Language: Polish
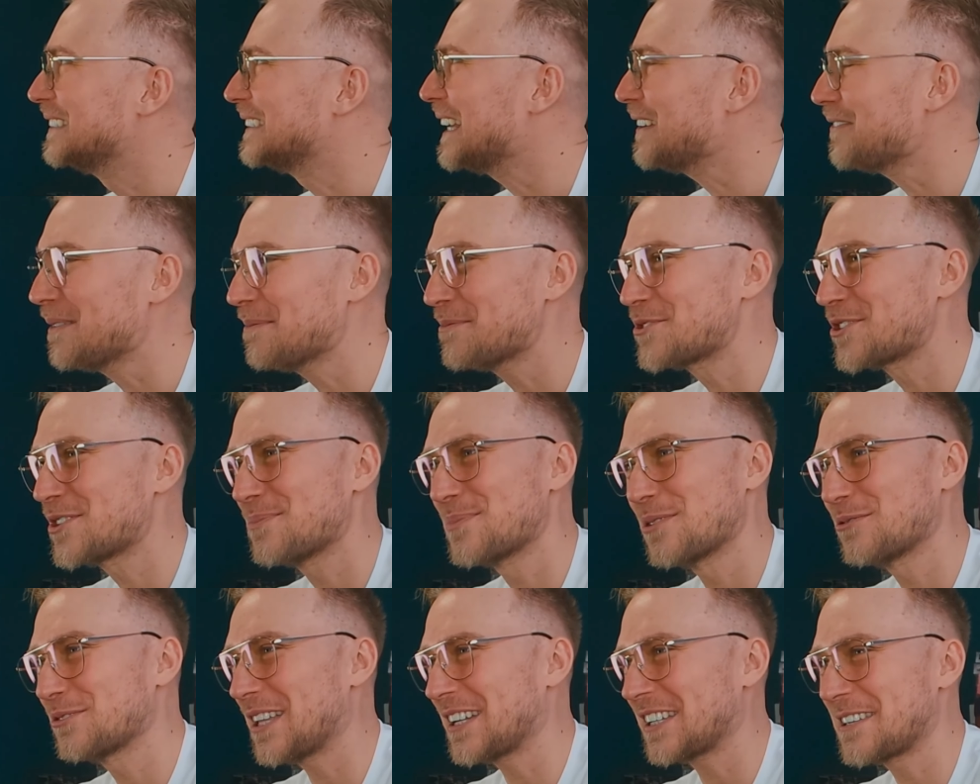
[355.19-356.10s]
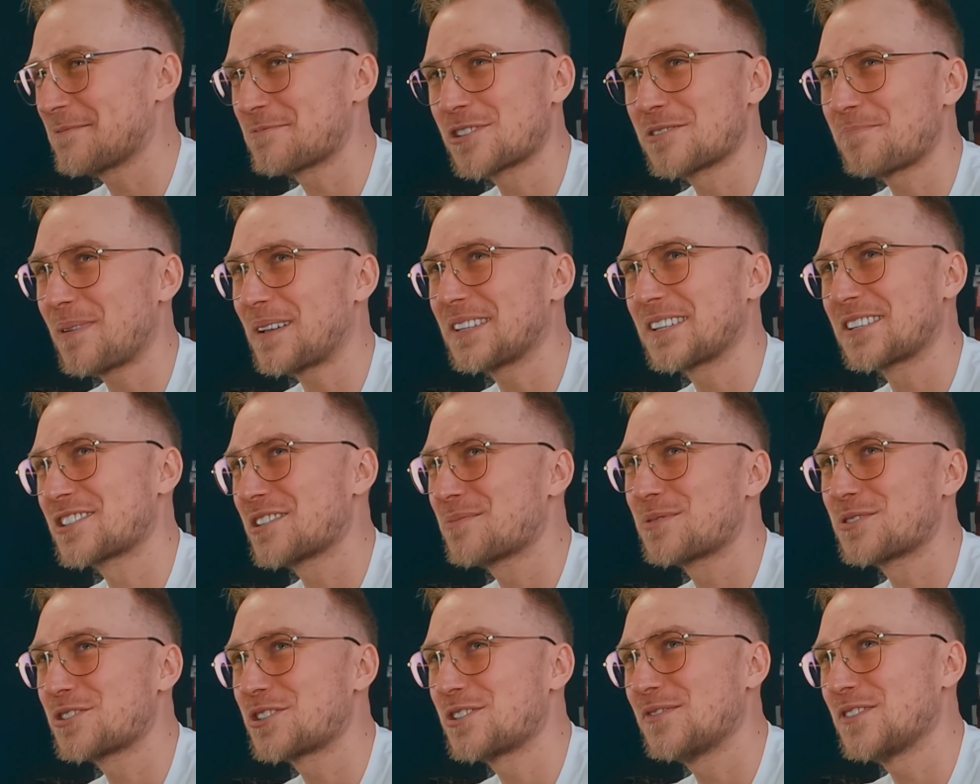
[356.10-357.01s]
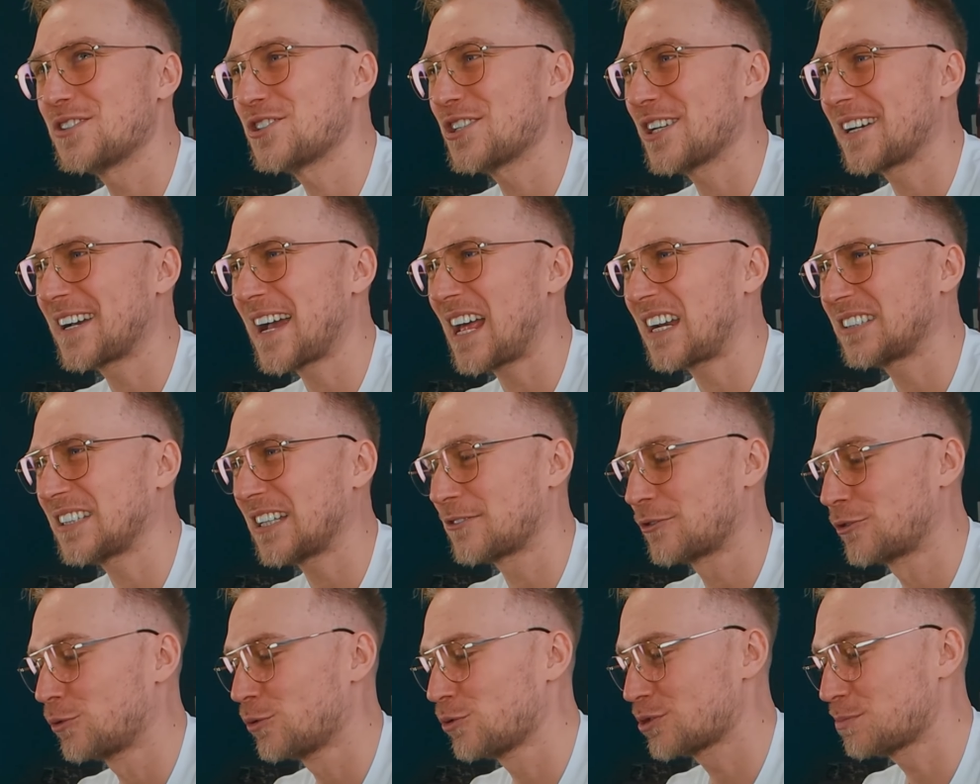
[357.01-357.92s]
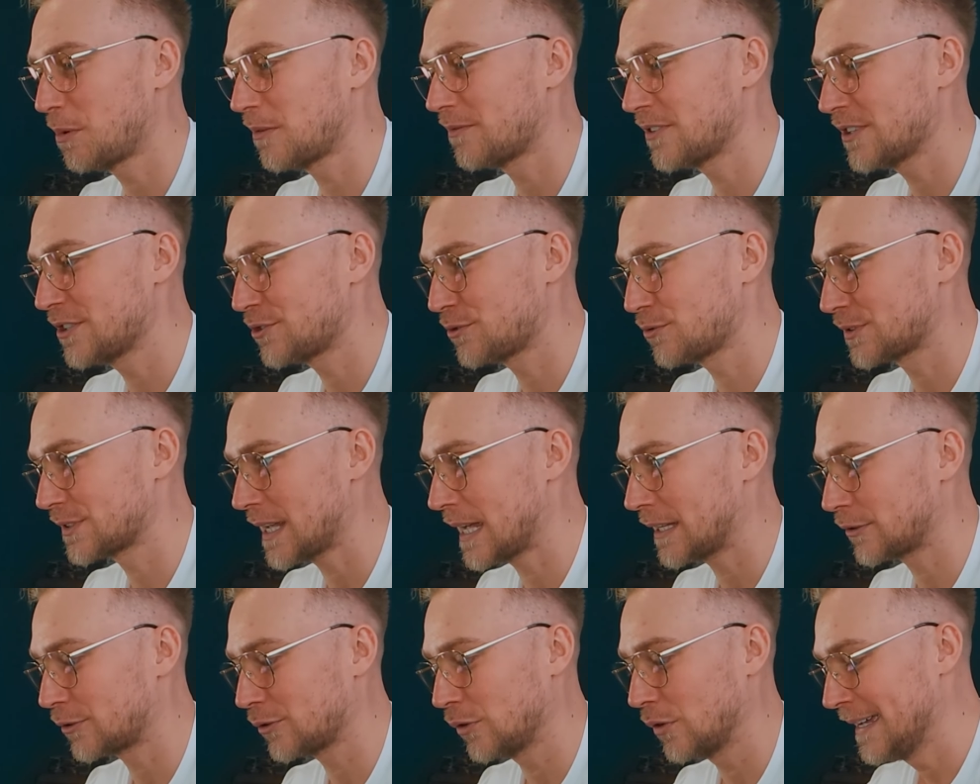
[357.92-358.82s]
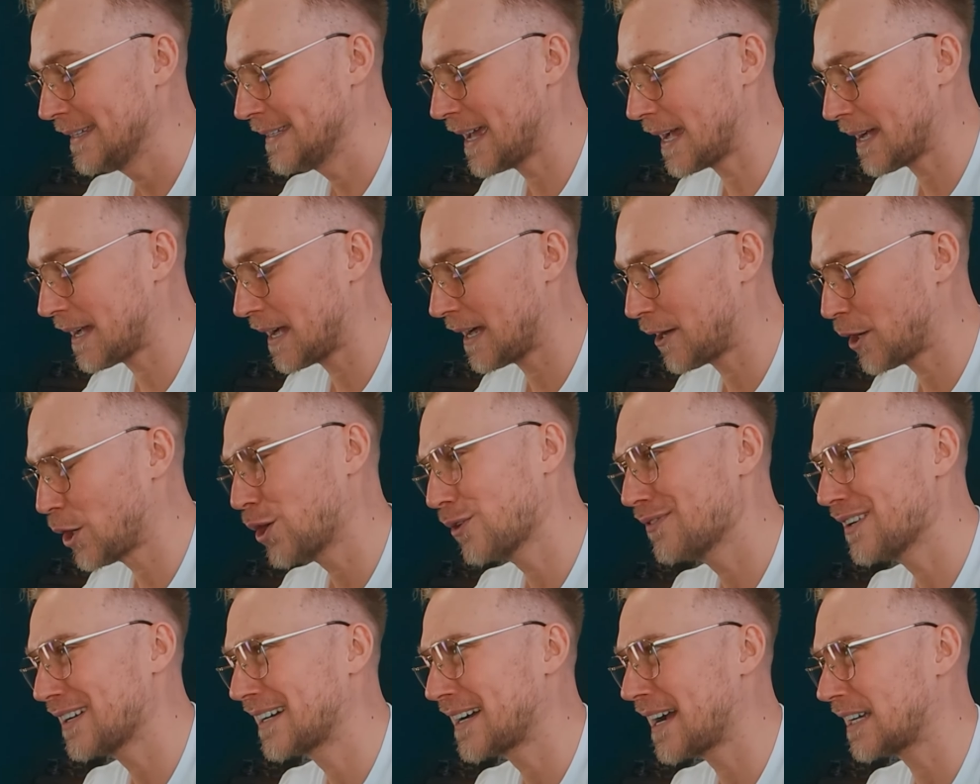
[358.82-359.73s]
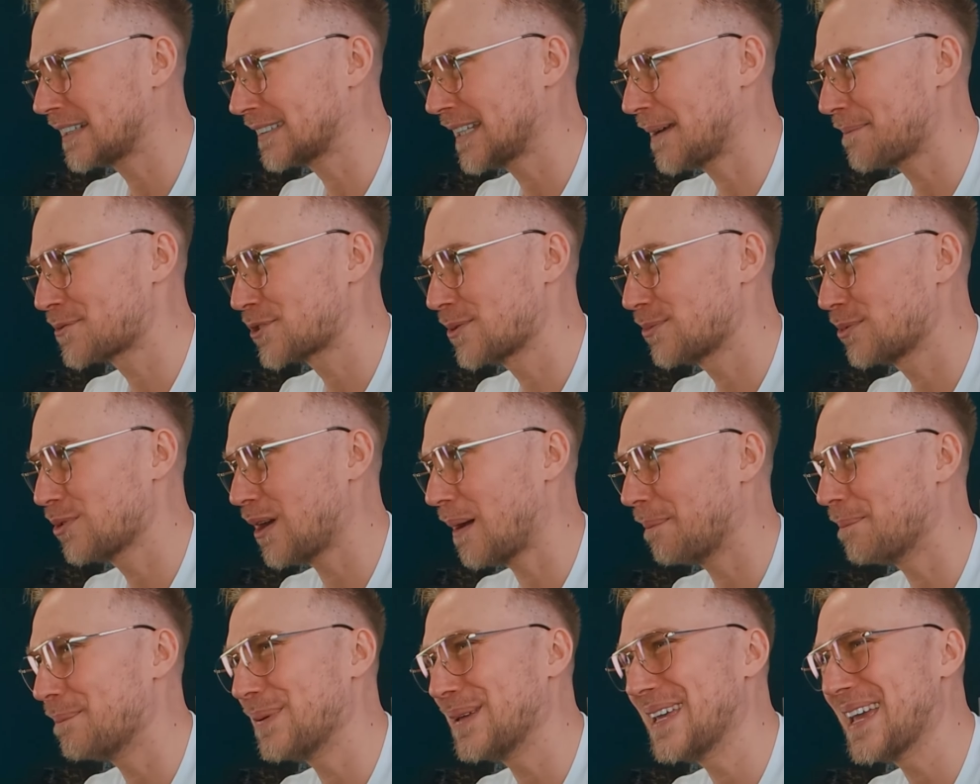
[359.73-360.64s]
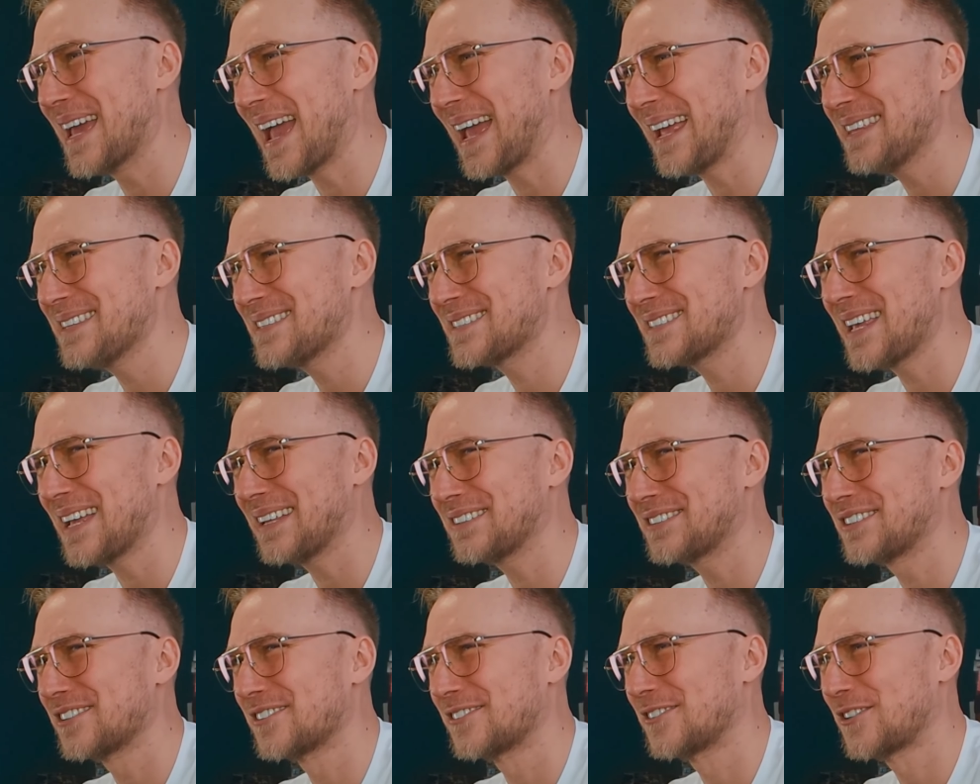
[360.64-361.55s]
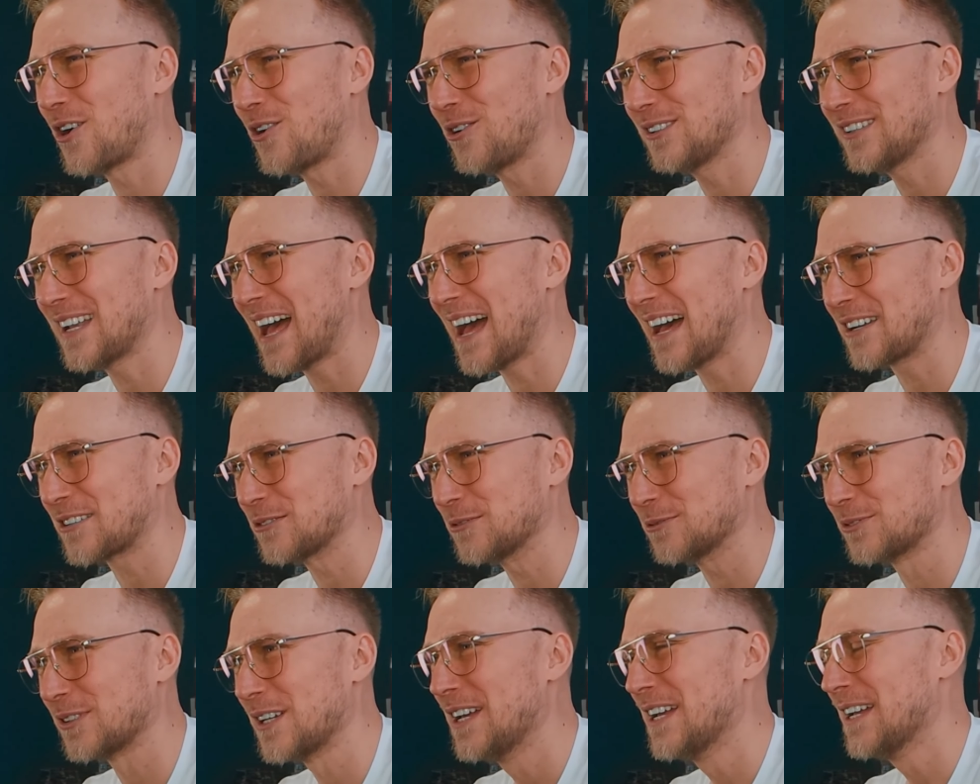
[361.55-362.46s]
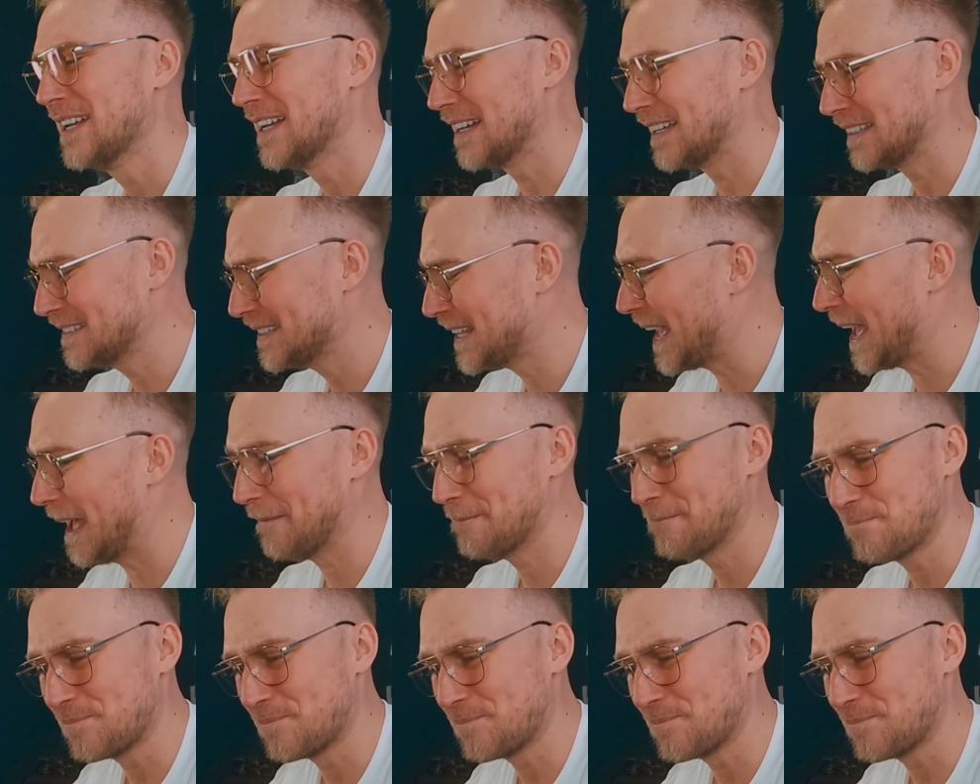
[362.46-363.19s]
nie wiem czy był taki przypadek, żeby rzeczywiście karta tuż po wyjściu setu, jakakolwiek karta przebiła 500 dolarów. Nie,